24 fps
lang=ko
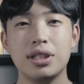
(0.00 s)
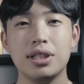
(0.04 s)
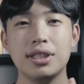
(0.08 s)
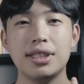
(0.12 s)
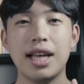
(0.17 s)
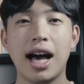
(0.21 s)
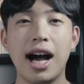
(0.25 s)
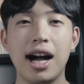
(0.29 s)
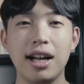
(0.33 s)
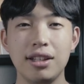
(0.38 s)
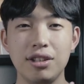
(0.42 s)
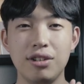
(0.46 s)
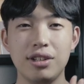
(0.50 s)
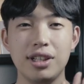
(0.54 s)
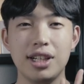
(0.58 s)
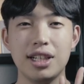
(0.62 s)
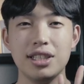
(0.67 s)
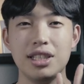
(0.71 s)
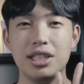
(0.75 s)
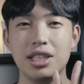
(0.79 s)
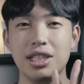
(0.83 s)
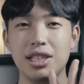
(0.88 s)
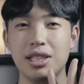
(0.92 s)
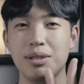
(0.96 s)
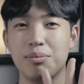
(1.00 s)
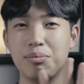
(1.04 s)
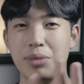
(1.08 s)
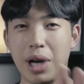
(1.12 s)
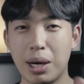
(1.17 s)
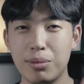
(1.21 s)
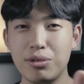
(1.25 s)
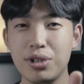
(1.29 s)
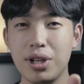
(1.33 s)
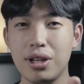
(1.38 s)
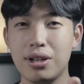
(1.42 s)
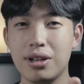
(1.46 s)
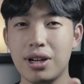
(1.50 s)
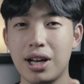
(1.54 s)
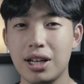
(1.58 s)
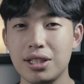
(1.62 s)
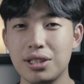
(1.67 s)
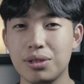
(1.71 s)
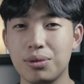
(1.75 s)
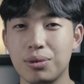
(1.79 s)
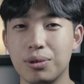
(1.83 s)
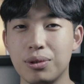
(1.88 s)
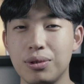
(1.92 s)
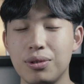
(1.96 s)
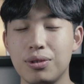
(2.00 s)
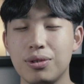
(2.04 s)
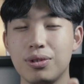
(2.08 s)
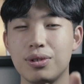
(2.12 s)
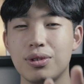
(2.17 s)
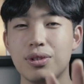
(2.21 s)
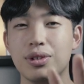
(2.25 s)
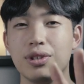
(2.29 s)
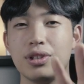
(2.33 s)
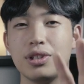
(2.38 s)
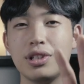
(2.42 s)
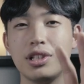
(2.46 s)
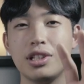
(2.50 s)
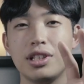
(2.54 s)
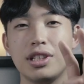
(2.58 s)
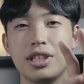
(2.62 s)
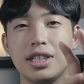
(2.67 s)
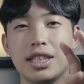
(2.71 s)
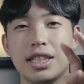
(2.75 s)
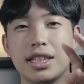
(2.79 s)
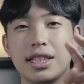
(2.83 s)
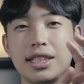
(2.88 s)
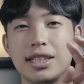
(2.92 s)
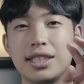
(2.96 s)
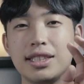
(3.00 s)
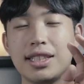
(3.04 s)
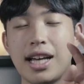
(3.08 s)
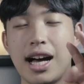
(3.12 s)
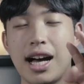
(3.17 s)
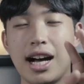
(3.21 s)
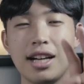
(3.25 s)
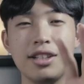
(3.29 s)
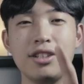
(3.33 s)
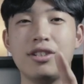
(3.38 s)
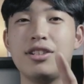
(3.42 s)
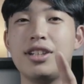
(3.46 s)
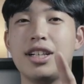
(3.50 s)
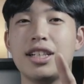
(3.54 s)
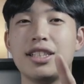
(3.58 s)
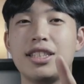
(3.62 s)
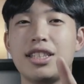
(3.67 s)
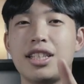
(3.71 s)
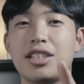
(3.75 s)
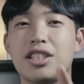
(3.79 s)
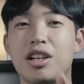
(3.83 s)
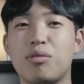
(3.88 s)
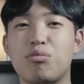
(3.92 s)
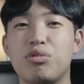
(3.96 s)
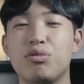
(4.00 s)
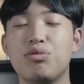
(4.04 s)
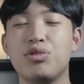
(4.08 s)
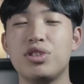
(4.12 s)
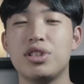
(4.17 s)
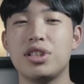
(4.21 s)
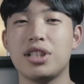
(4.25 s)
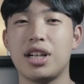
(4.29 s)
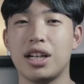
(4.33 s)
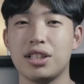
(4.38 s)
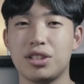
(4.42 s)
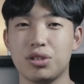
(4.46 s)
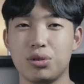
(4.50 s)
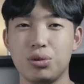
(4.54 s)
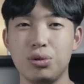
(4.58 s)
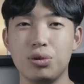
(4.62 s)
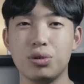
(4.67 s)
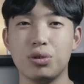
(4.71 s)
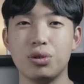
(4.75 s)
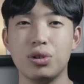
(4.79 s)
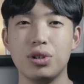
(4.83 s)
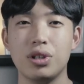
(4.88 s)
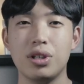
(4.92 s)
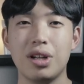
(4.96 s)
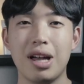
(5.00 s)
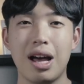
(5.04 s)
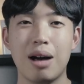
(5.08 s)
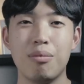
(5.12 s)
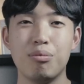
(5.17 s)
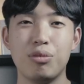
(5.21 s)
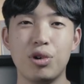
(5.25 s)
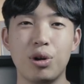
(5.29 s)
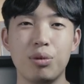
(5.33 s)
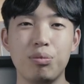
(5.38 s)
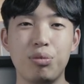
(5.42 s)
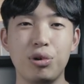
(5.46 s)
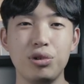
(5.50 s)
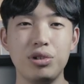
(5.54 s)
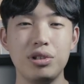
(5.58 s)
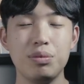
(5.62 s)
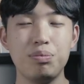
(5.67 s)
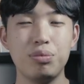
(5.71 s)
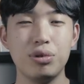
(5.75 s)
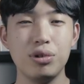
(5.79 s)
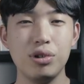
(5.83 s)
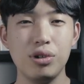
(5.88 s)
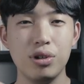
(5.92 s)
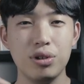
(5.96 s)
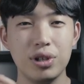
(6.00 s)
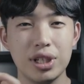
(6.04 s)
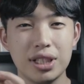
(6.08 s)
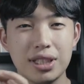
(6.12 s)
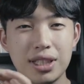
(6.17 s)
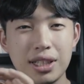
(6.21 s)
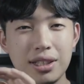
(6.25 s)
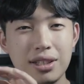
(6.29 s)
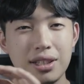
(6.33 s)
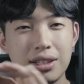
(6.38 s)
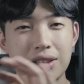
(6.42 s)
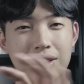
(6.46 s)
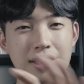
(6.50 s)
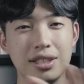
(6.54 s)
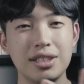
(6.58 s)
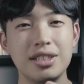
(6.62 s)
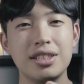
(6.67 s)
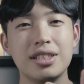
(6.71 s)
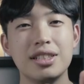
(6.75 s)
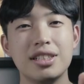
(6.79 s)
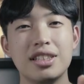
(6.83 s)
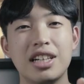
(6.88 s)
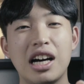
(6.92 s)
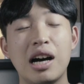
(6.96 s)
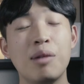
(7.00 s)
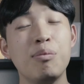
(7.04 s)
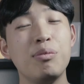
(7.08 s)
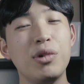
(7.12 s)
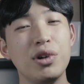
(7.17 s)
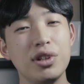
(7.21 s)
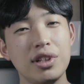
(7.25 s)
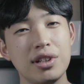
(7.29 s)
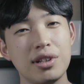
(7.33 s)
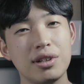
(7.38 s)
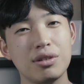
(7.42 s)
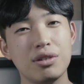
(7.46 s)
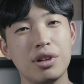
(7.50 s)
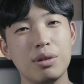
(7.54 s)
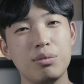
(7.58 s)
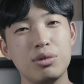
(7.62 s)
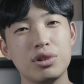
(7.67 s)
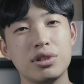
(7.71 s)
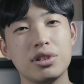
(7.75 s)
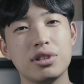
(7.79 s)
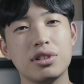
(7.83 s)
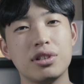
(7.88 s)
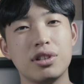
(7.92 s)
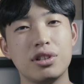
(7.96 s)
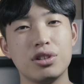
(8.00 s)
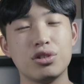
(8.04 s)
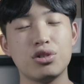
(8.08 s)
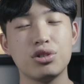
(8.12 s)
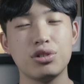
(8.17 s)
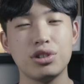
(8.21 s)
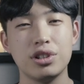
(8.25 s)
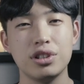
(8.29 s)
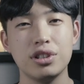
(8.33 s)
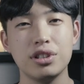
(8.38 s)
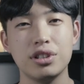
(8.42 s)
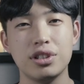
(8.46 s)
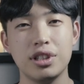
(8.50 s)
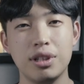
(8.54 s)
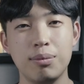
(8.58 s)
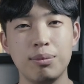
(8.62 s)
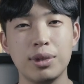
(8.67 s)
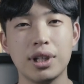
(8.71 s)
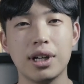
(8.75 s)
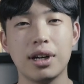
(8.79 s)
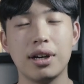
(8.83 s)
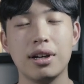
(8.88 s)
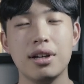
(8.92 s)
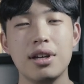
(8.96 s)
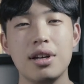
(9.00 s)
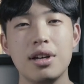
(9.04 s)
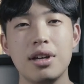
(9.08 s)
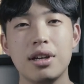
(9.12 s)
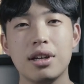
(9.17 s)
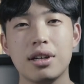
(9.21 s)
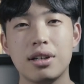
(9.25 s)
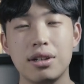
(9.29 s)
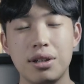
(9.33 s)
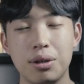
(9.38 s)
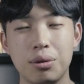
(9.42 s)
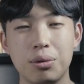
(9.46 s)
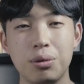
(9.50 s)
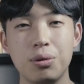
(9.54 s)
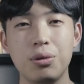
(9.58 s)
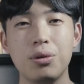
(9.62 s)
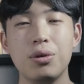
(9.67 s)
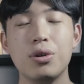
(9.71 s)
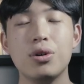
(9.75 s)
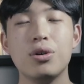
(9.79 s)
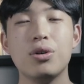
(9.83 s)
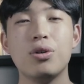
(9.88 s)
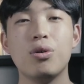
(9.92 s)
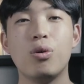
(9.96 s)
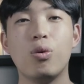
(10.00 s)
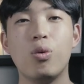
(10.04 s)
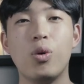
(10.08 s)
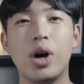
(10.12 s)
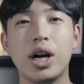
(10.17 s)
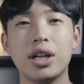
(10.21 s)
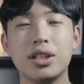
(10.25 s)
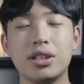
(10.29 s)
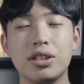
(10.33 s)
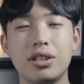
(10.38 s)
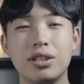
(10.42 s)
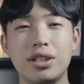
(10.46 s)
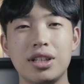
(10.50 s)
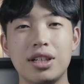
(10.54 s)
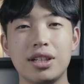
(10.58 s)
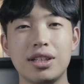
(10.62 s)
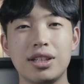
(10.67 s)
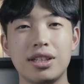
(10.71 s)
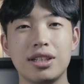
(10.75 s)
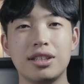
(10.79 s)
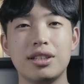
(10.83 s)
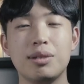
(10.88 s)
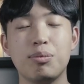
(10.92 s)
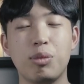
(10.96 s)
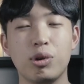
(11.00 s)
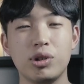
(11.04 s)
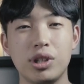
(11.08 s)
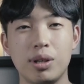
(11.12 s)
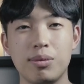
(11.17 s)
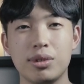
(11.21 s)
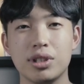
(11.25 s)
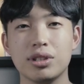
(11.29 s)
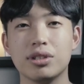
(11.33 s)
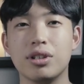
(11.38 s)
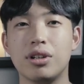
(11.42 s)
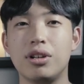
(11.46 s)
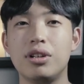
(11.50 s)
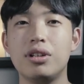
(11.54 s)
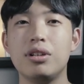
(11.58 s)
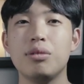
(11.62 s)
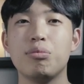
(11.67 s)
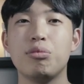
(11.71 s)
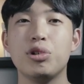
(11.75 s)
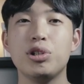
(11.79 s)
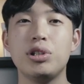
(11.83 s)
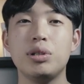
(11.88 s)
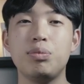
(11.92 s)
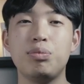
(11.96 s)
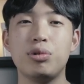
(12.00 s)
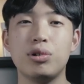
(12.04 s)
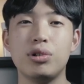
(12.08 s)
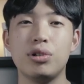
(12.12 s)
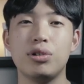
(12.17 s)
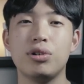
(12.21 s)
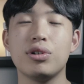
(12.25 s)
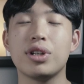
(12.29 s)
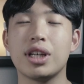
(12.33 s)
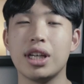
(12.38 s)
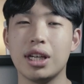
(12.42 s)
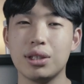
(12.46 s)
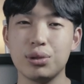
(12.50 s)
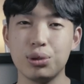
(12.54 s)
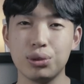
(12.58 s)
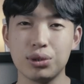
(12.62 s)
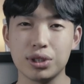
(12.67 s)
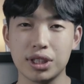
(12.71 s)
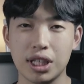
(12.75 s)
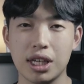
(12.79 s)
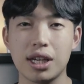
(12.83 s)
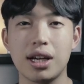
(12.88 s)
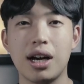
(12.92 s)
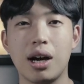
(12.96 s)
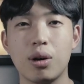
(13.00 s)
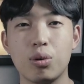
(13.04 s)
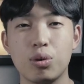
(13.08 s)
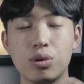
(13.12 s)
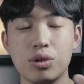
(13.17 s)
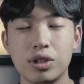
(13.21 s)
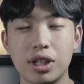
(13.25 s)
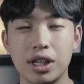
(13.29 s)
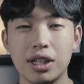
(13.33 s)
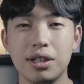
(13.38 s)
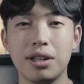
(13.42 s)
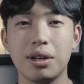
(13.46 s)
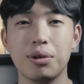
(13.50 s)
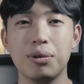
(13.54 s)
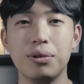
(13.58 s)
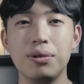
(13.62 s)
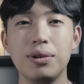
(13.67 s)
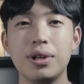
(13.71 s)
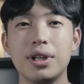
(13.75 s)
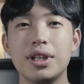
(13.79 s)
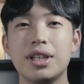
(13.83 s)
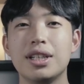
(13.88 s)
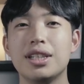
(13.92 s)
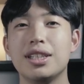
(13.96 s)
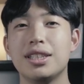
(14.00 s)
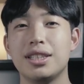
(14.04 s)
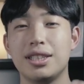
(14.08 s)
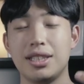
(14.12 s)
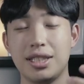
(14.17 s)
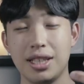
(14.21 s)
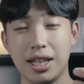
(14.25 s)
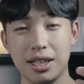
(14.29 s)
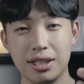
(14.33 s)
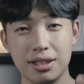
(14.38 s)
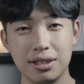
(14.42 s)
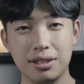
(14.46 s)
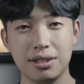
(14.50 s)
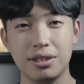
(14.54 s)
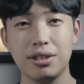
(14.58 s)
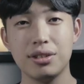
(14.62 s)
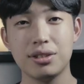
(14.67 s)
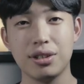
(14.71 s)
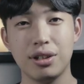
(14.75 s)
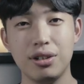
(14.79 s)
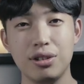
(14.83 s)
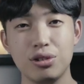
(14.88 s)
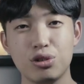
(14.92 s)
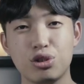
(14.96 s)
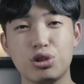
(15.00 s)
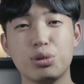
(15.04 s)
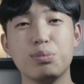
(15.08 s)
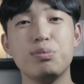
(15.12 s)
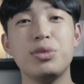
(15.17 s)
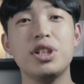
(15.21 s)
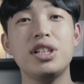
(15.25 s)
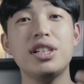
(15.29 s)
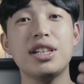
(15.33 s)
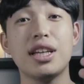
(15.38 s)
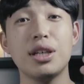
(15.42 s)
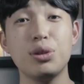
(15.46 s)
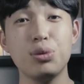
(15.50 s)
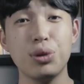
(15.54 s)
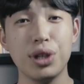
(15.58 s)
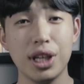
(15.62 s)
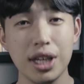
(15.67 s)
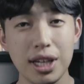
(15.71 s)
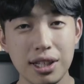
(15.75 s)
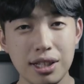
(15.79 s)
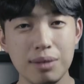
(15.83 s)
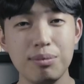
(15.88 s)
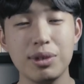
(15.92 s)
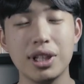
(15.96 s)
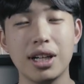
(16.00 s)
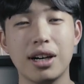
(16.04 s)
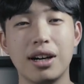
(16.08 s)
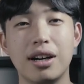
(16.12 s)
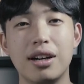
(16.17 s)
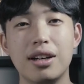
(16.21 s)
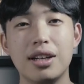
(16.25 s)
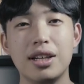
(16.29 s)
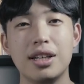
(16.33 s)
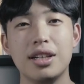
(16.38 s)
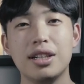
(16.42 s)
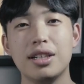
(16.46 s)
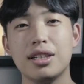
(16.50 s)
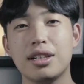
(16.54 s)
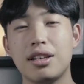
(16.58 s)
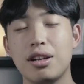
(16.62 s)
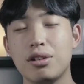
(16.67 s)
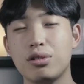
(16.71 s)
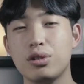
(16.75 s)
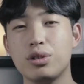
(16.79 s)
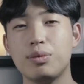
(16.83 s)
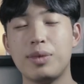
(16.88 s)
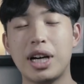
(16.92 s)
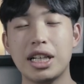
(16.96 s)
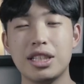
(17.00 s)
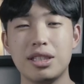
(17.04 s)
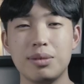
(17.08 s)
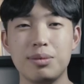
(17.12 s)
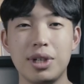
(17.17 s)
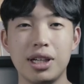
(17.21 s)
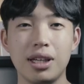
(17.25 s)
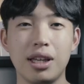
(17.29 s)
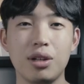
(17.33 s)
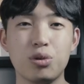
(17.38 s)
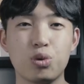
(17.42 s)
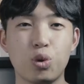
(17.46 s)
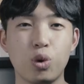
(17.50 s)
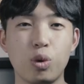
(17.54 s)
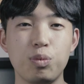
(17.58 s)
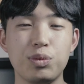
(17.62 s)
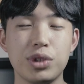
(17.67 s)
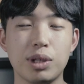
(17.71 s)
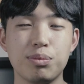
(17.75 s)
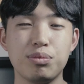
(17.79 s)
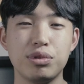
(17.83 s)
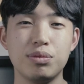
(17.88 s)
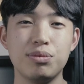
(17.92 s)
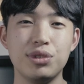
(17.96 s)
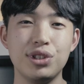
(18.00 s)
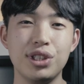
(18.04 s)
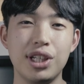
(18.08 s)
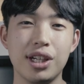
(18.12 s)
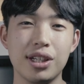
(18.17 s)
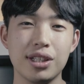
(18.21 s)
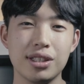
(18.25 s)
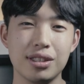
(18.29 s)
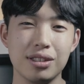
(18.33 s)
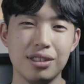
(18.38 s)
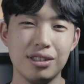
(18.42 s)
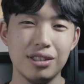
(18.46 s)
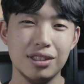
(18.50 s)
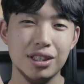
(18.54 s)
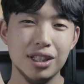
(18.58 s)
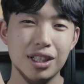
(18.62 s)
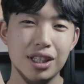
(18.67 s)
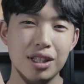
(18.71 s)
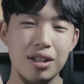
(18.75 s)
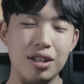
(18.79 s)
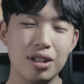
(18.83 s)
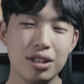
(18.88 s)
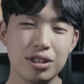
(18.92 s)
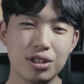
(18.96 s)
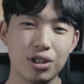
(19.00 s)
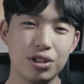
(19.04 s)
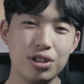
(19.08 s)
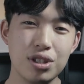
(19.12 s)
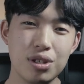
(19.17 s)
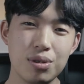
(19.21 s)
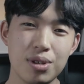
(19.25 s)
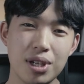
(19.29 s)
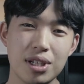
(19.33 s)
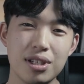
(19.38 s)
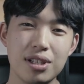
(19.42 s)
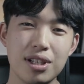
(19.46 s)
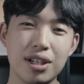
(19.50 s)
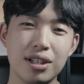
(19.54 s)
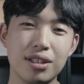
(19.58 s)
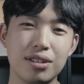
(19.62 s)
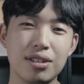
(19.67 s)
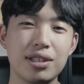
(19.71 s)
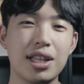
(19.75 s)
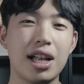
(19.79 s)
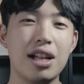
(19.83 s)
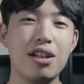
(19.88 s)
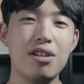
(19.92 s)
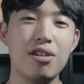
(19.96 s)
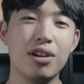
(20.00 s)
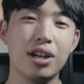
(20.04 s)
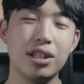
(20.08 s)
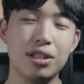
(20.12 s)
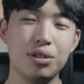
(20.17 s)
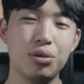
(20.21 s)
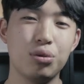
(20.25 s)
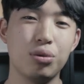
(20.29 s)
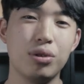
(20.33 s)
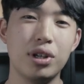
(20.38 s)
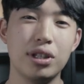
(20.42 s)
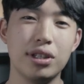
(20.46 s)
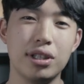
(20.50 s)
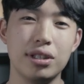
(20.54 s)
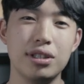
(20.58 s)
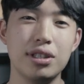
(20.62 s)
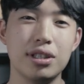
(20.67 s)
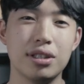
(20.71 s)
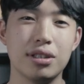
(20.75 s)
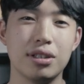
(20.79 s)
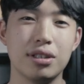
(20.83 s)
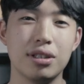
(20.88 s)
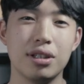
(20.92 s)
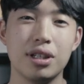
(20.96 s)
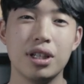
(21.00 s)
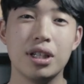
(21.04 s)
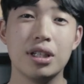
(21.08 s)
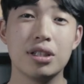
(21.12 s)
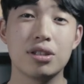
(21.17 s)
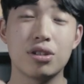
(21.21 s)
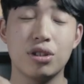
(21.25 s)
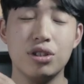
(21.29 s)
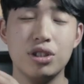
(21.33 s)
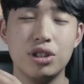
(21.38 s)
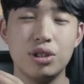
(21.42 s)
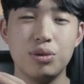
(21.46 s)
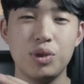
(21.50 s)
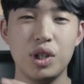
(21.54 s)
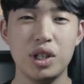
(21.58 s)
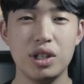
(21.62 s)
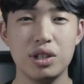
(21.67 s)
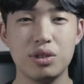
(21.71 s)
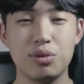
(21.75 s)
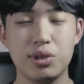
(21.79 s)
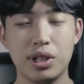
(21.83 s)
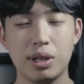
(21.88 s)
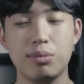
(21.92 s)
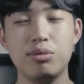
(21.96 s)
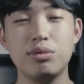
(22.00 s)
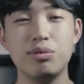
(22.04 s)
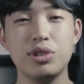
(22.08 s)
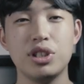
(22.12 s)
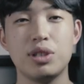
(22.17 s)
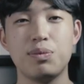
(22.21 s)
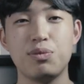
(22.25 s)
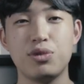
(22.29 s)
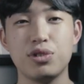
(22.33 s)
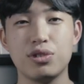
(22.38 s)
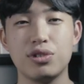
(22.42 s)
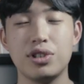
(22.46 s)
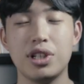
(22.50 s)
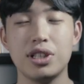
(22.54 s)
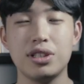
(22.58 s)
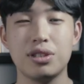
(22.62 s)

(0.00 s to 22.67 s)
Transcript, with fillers: 4학년까지 마무리를 하시고 4학년까지의 작품들을 가지고 한번 포트폴리오의 세팅을 한 번이라도 해보시는 걸 추천을 드립니다. 그리고 5학년 1학기를 보내면서 포트폴리오를 계속 재가공을 해야 되고 시간을 들여서 준비를 계속 해야 됩니다. 그래서 마지막에 졸업작품을 향해서 전시회를 향해서 달려가는 동안에는 전시회에 대부분 집중을